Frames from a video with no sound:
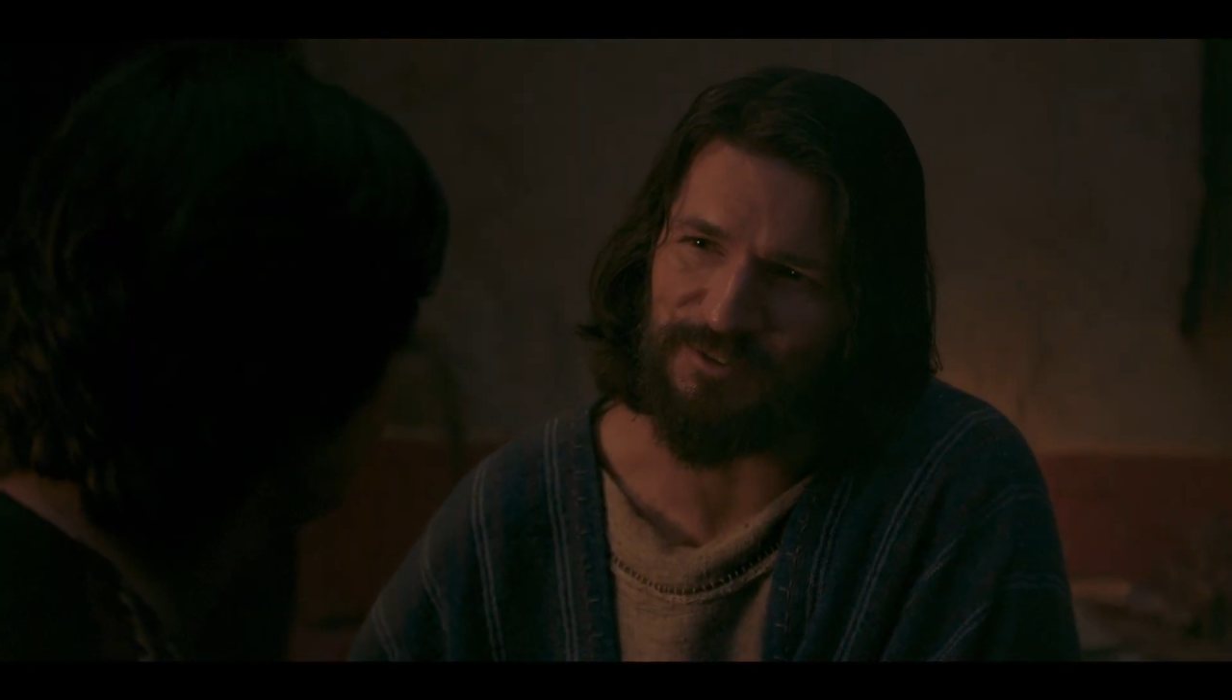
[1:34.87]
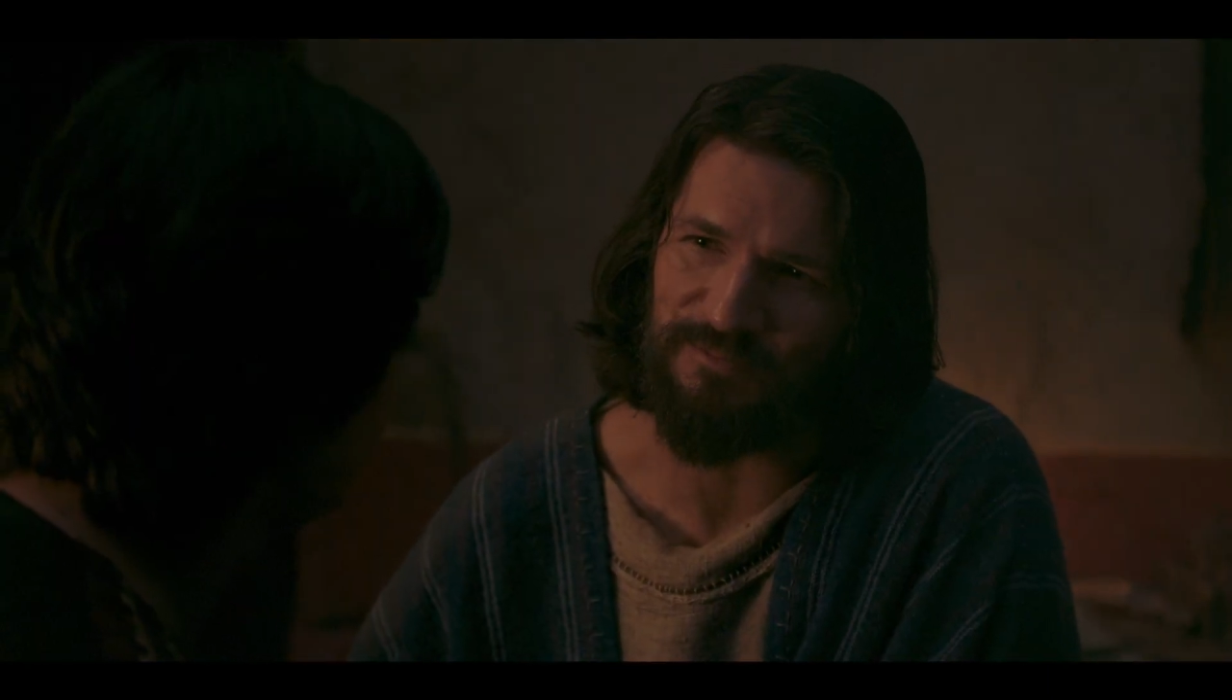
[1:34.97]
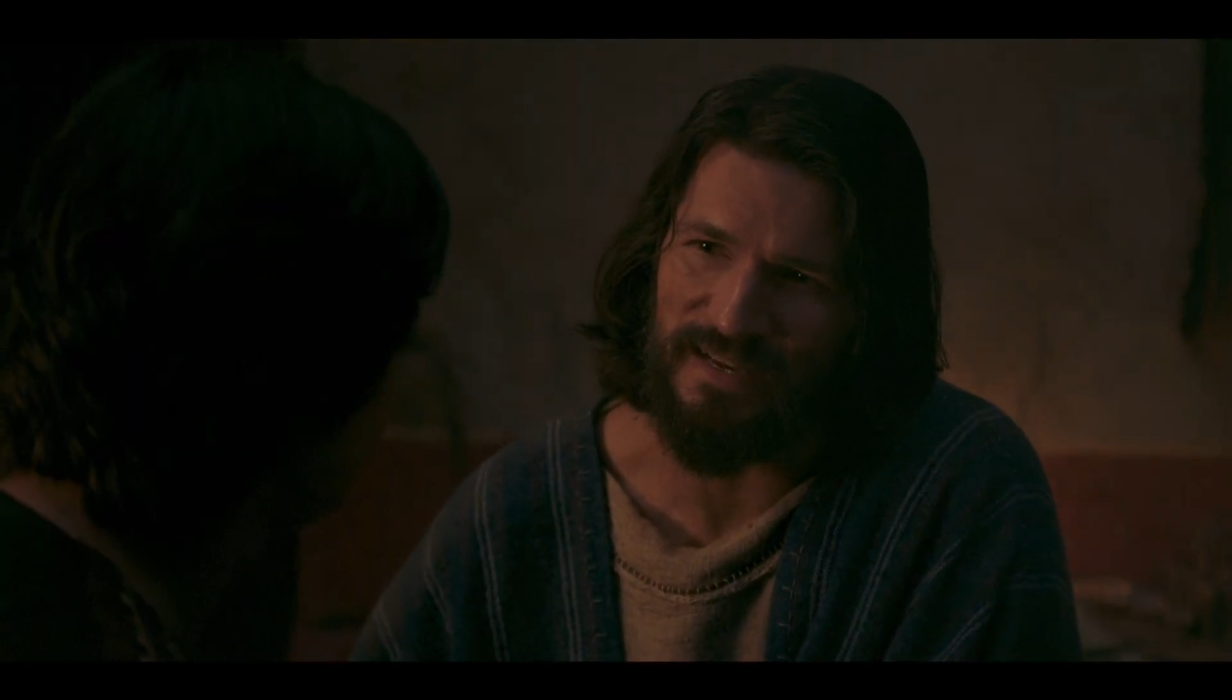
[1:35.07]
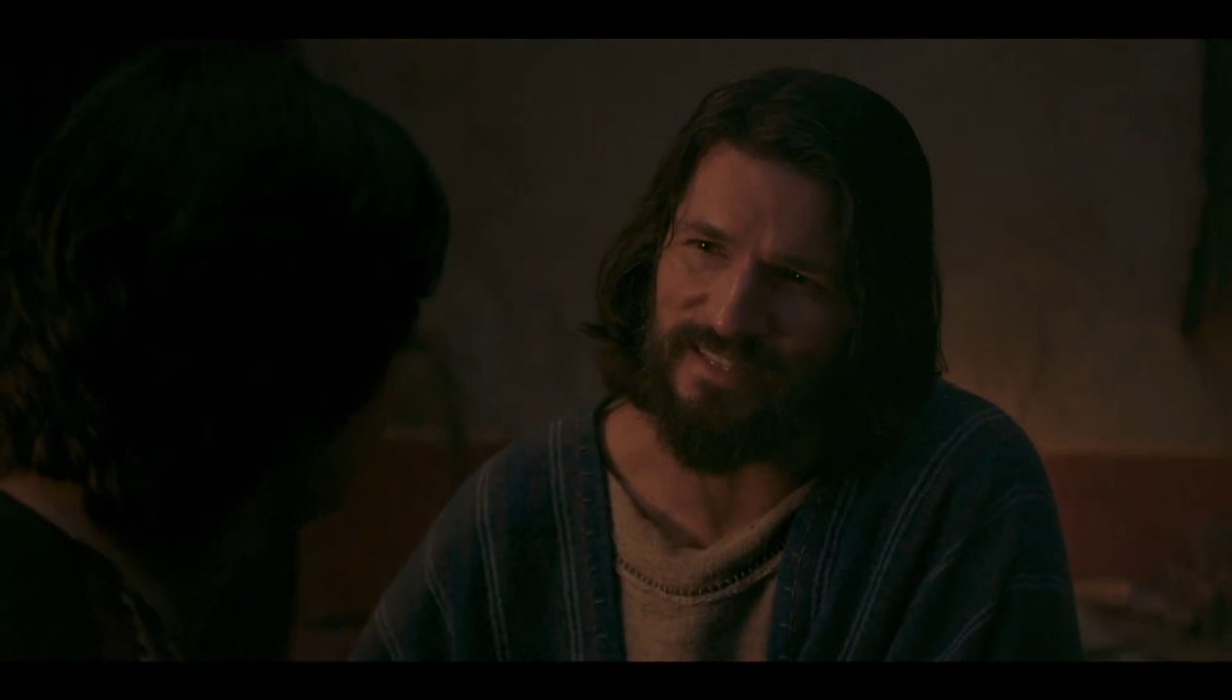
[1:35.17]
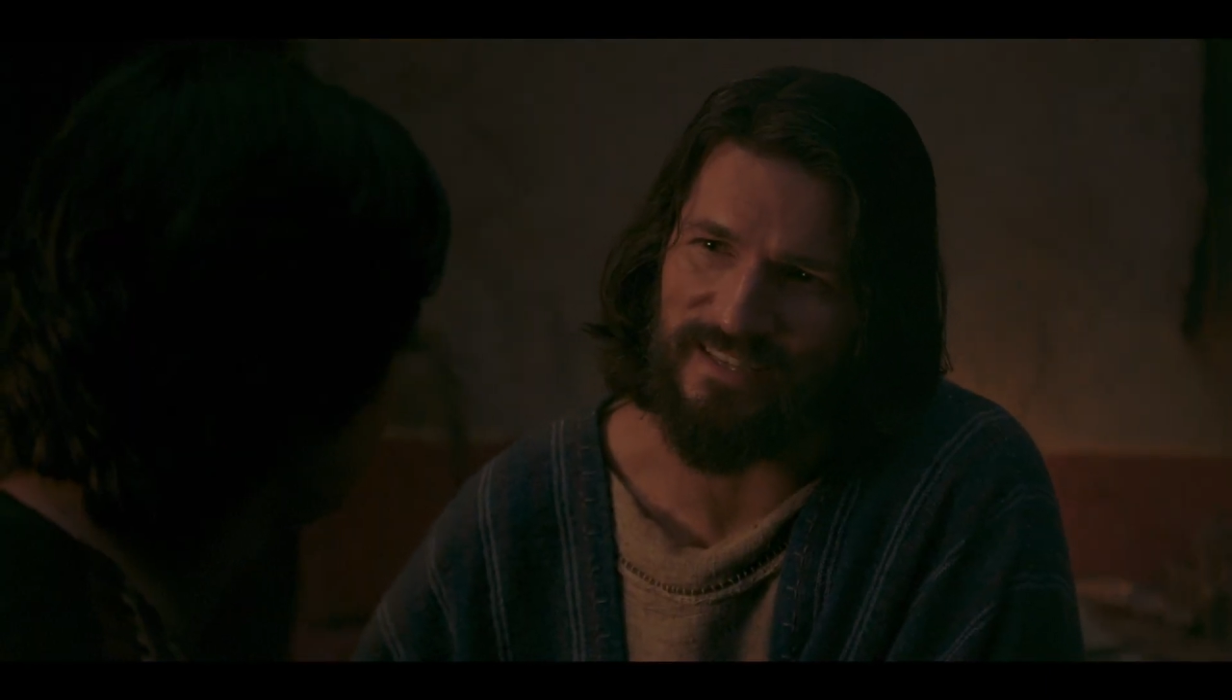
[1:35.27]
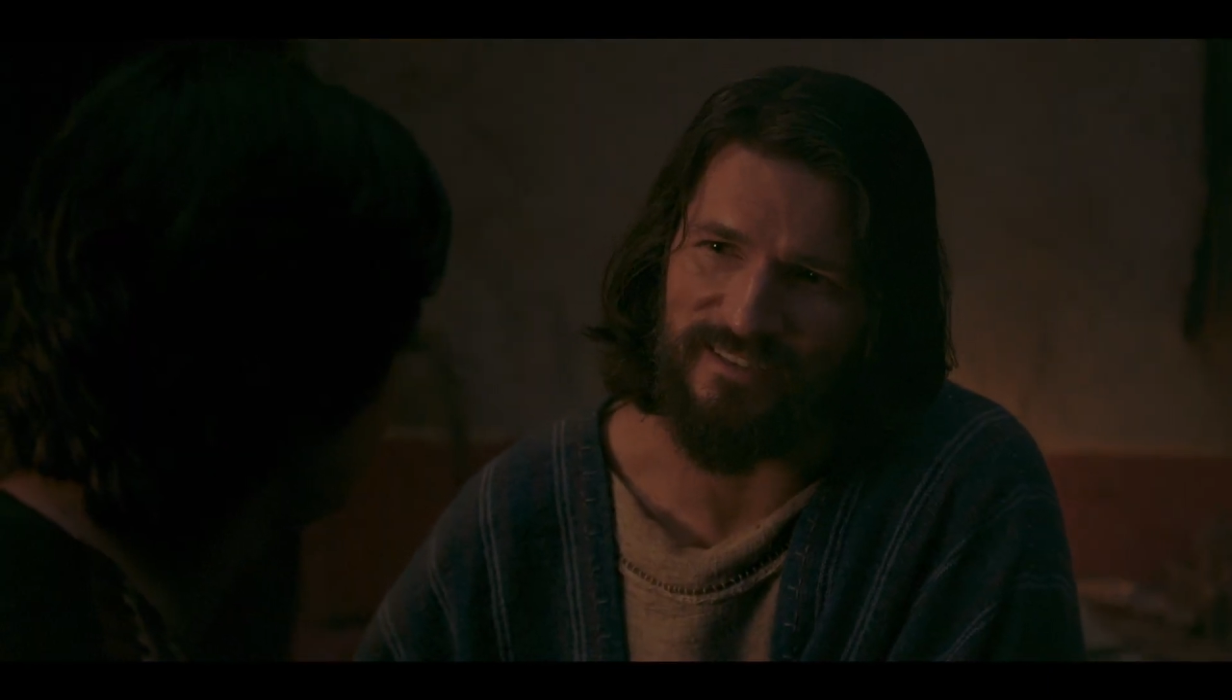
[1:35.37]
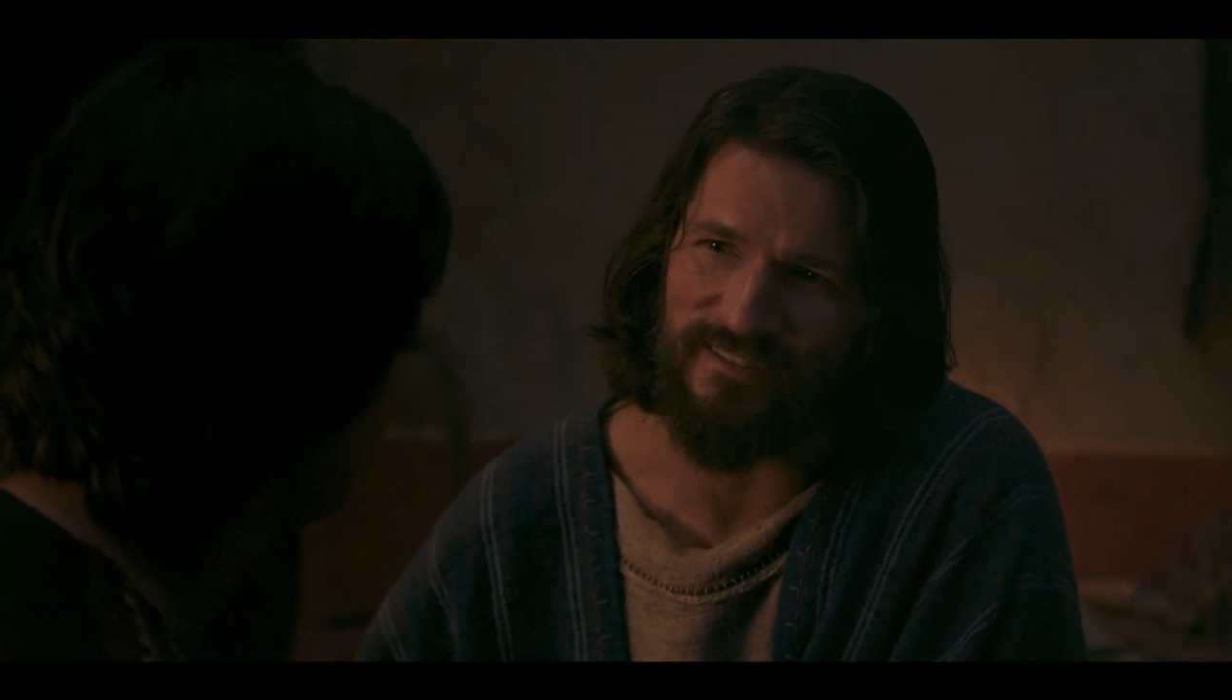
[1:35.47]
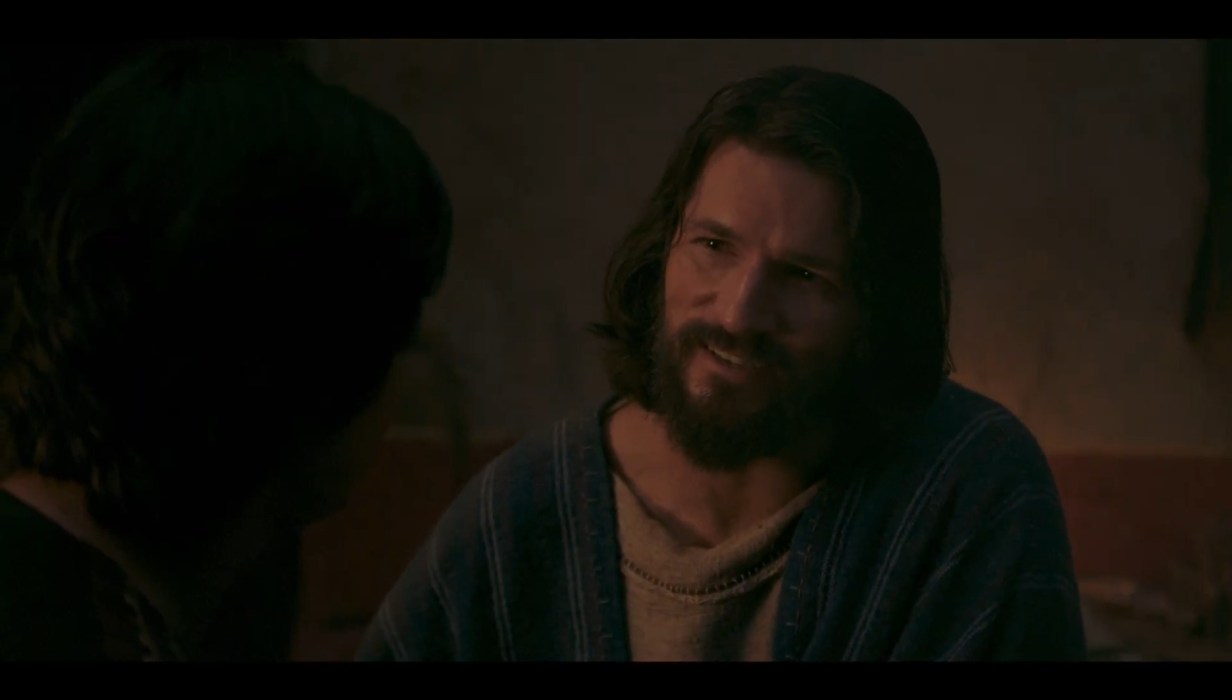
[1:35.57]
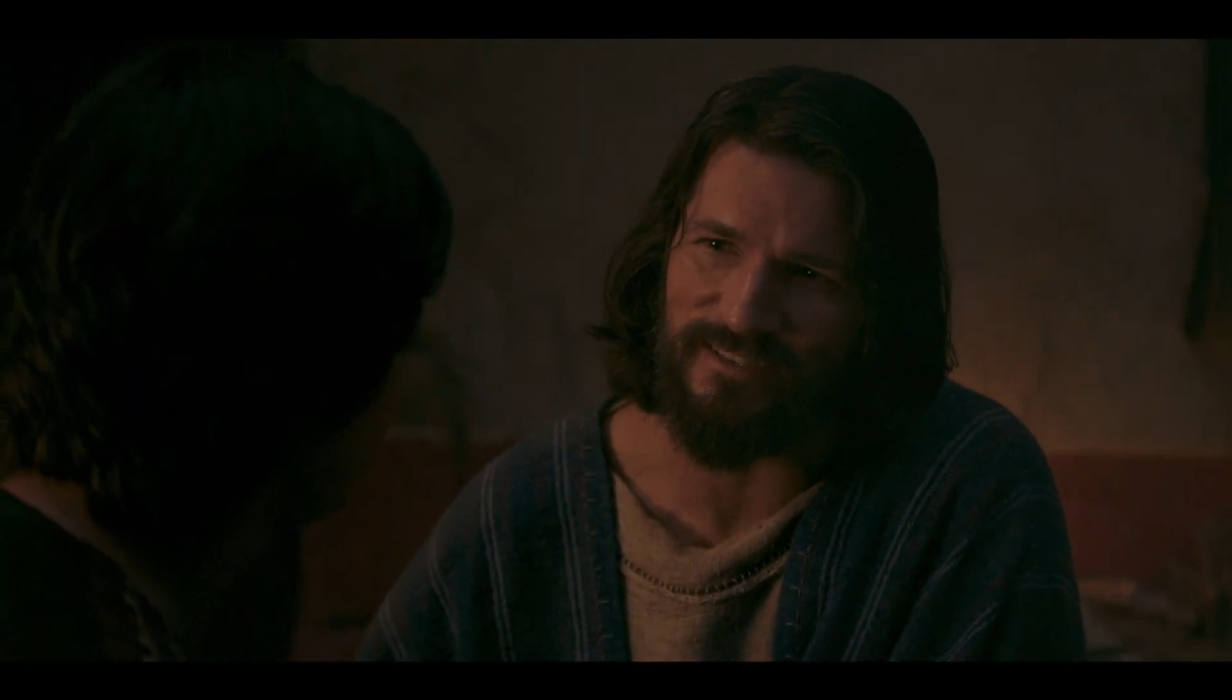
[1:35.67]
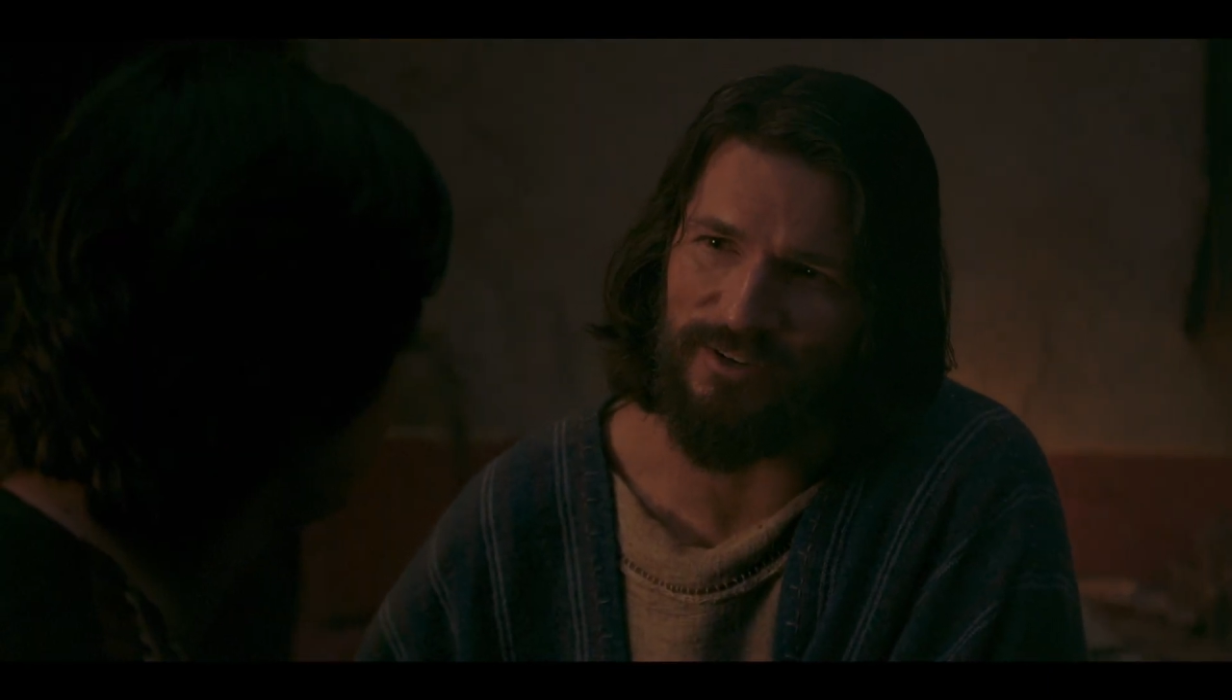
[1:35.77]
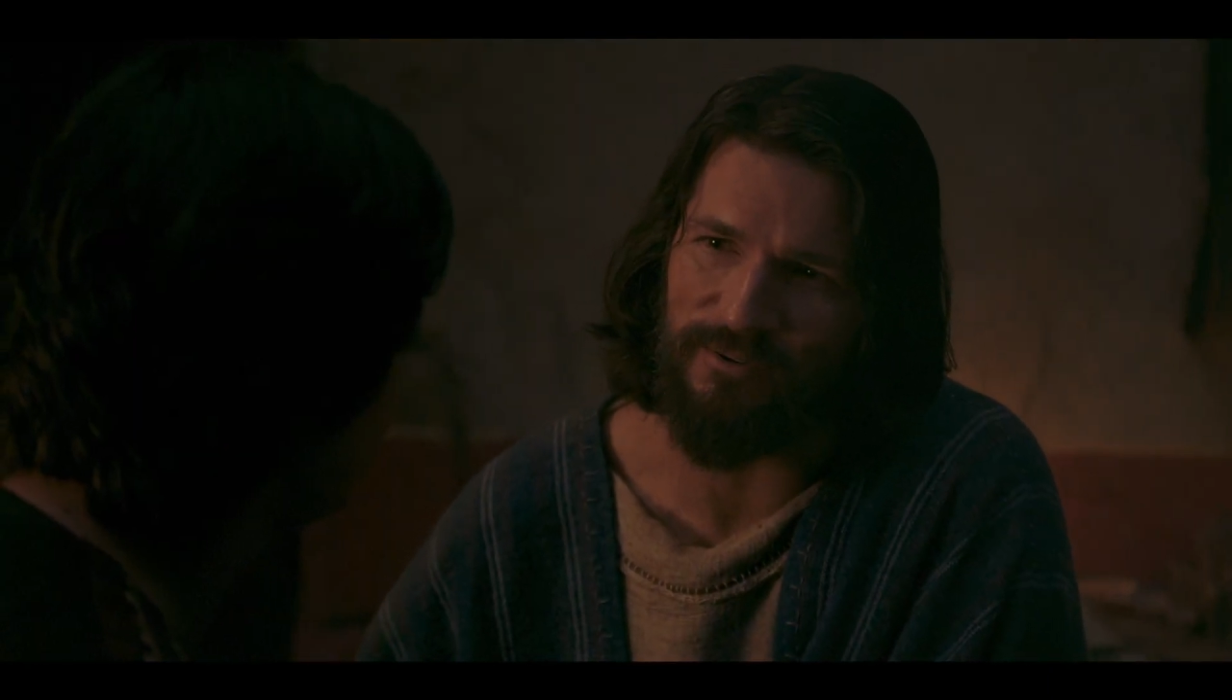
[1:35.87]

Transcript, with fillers: これらを私に